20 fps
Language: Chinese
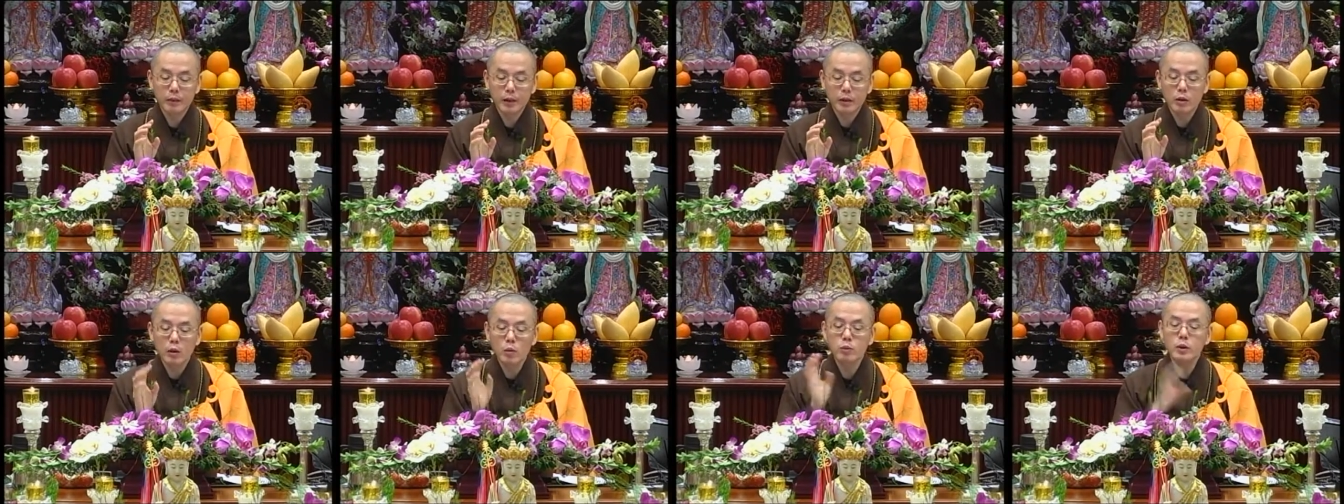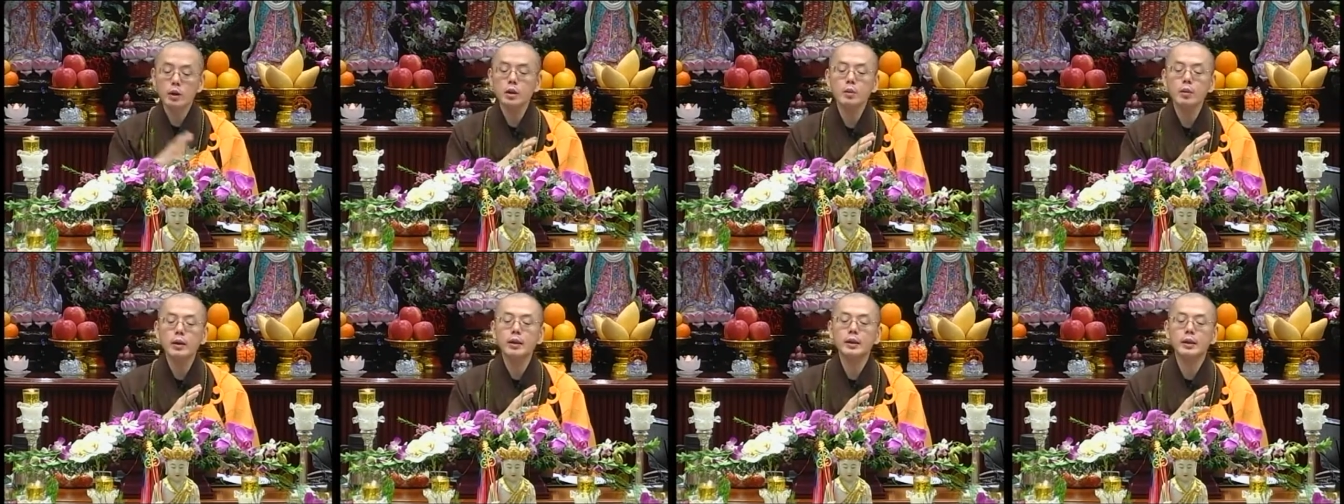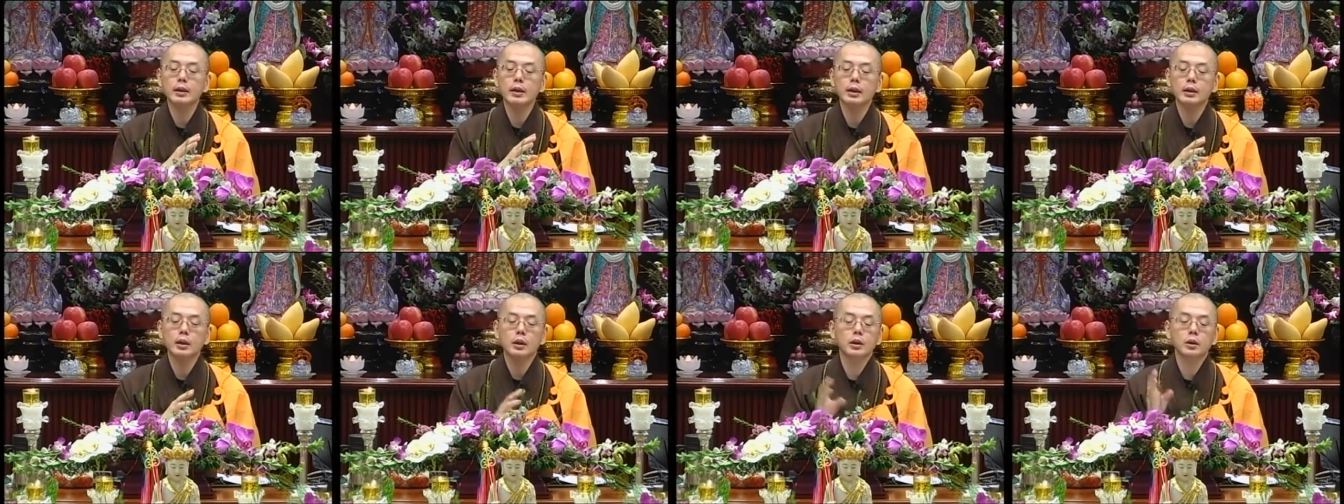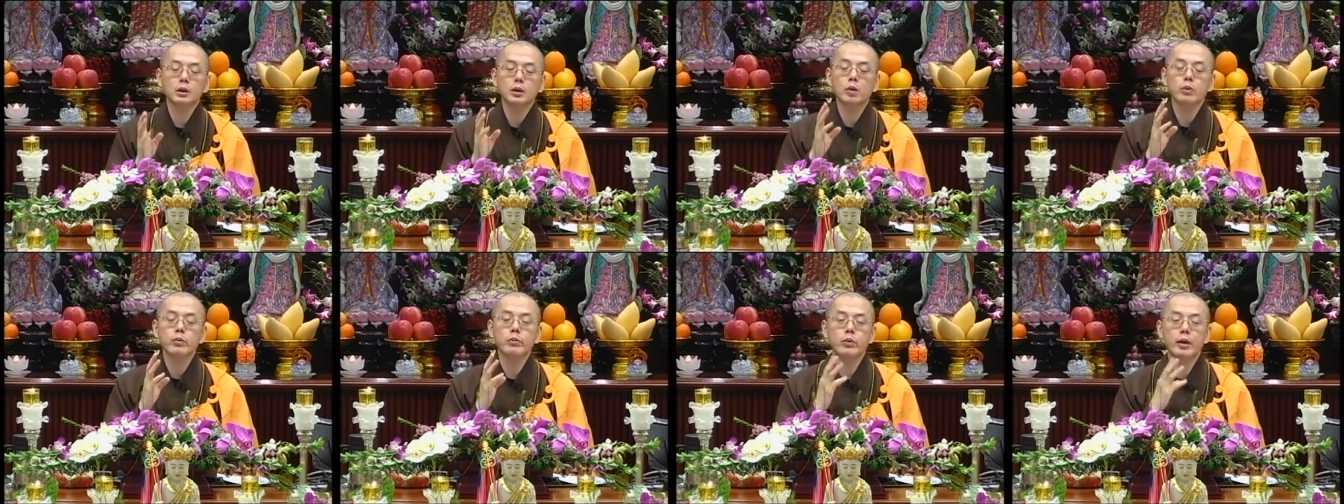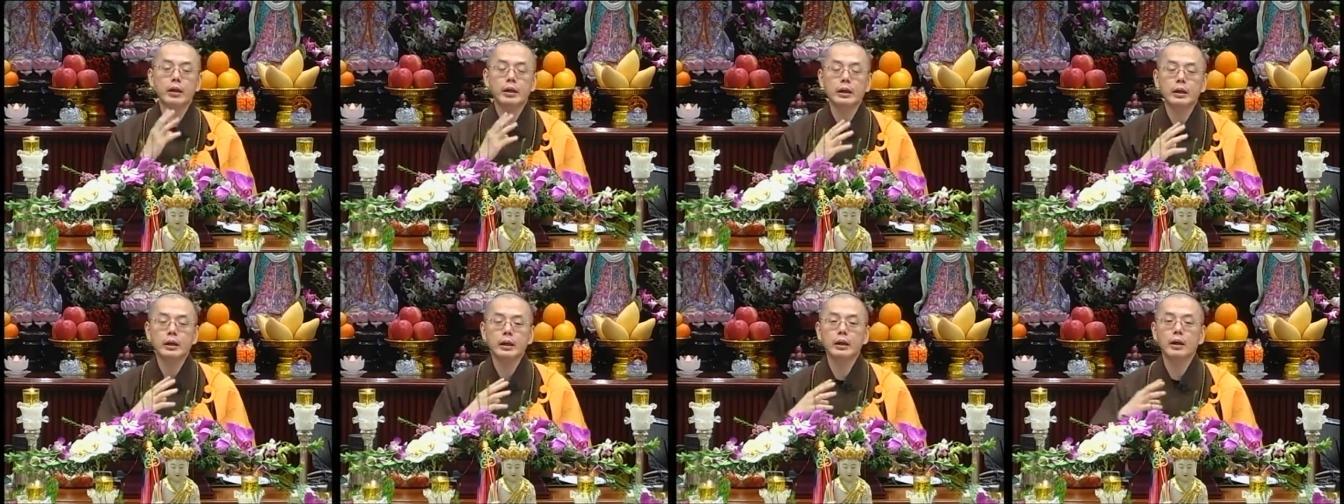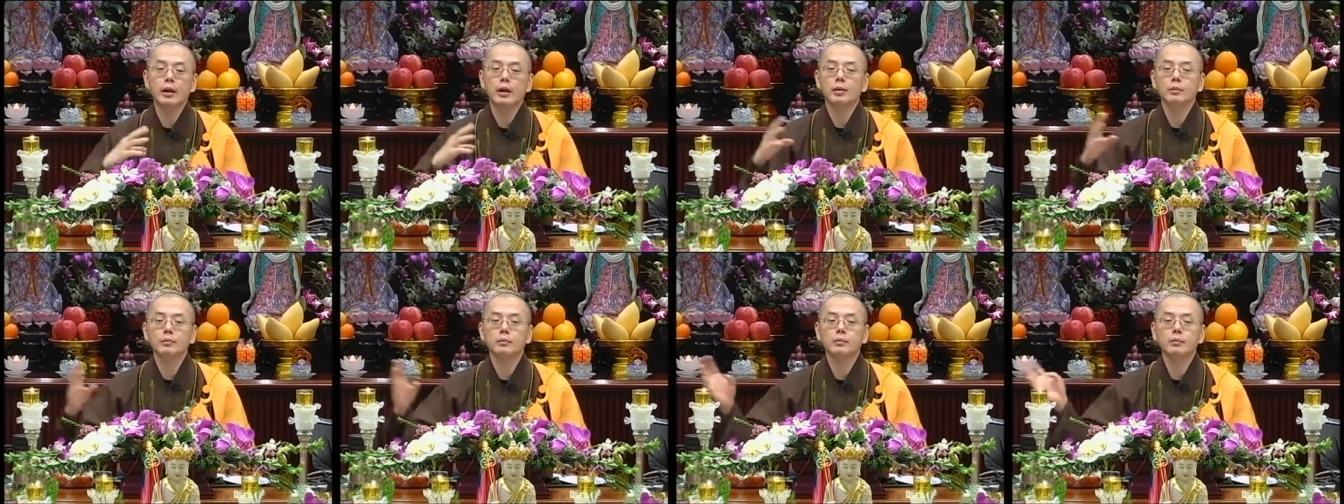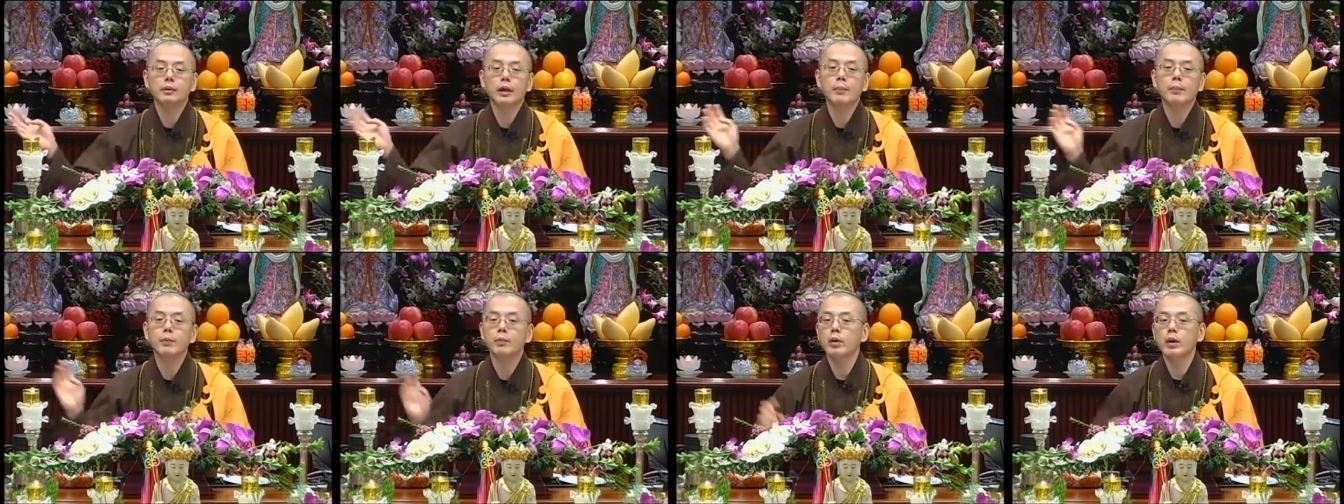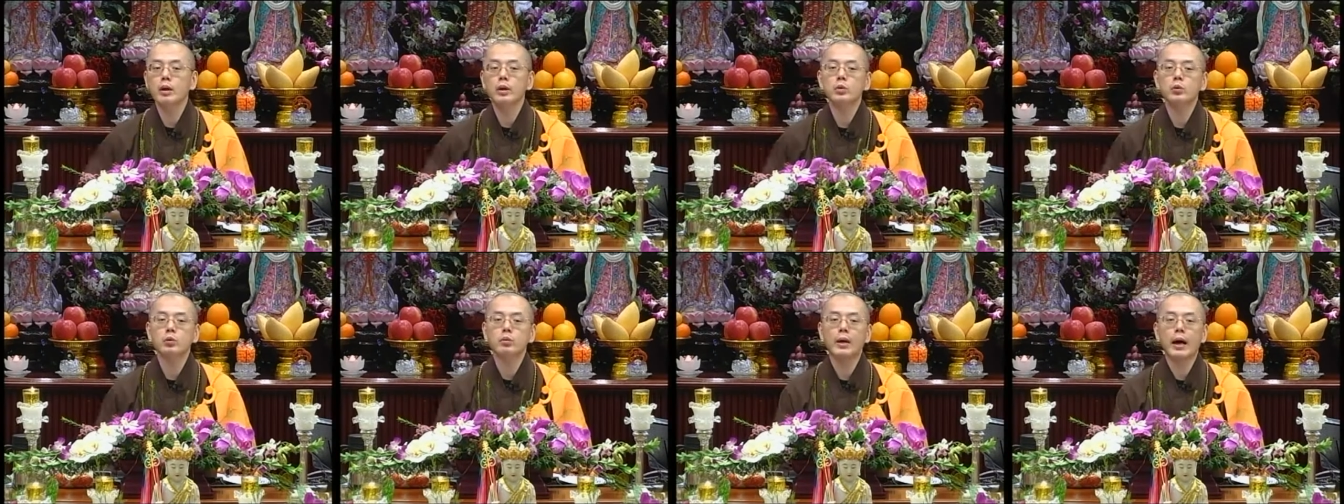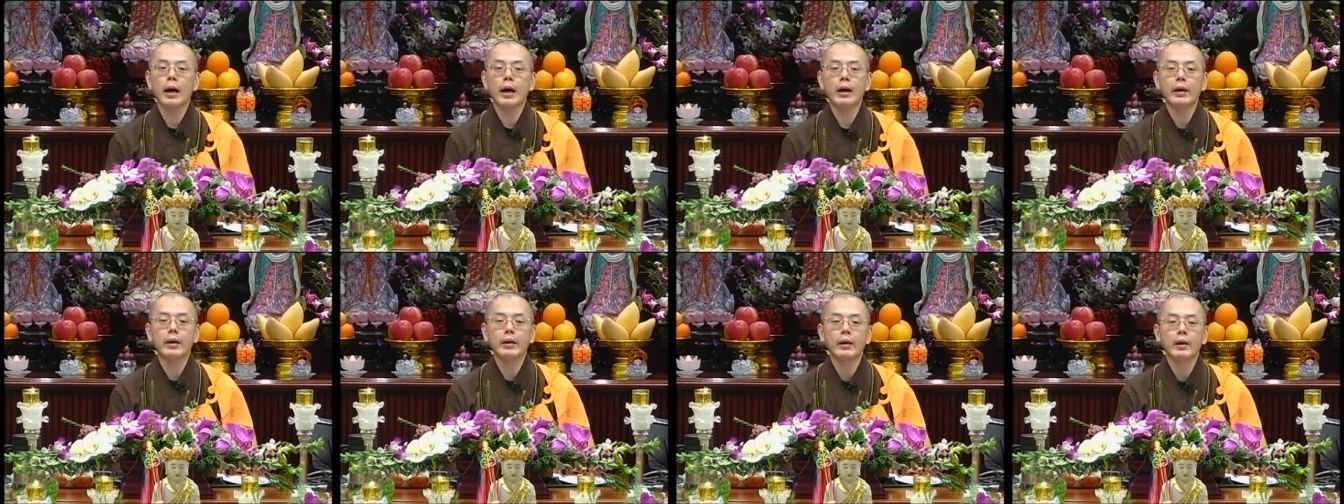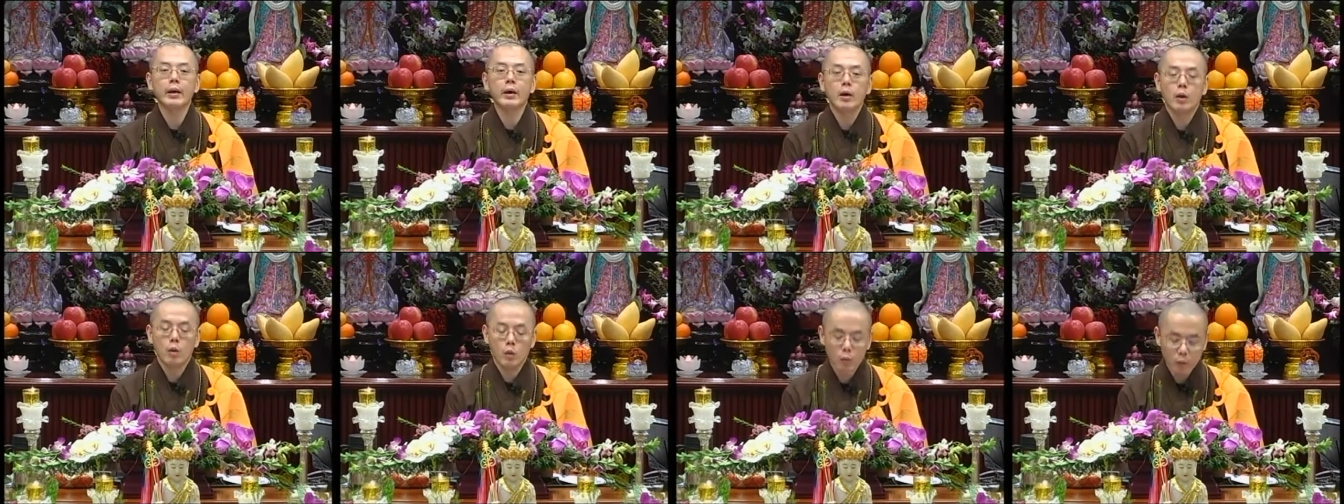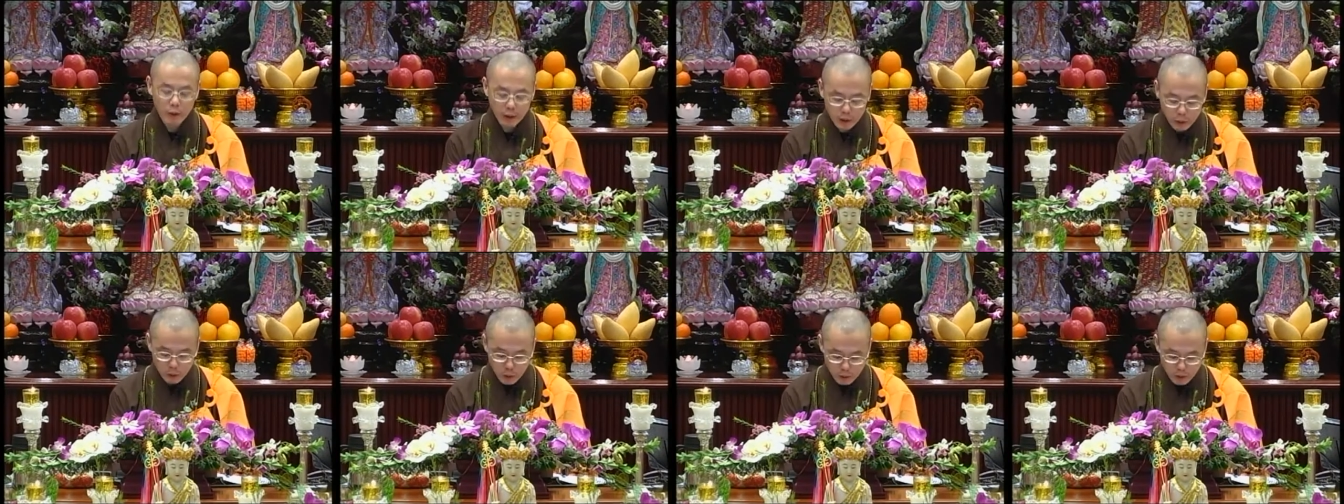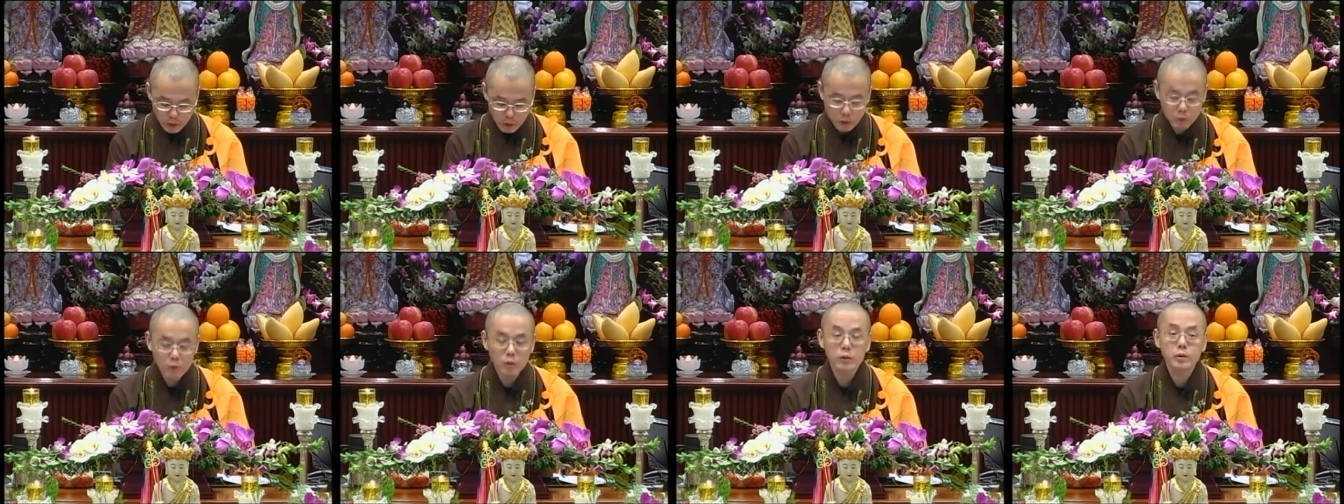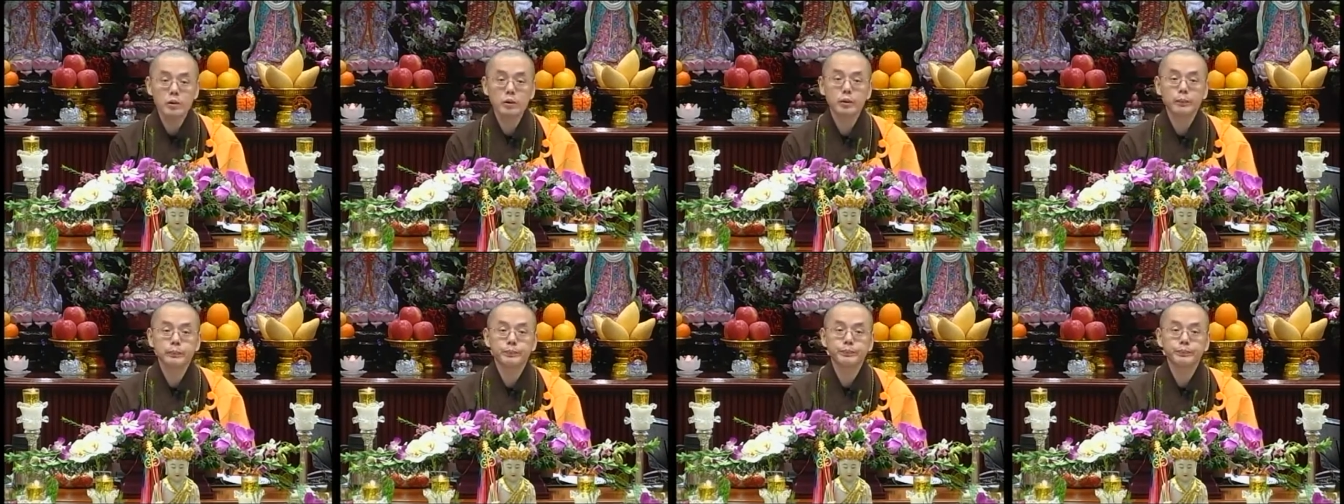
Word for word: 有智慧的人呢都远离了，他不愿意出来为众生做事。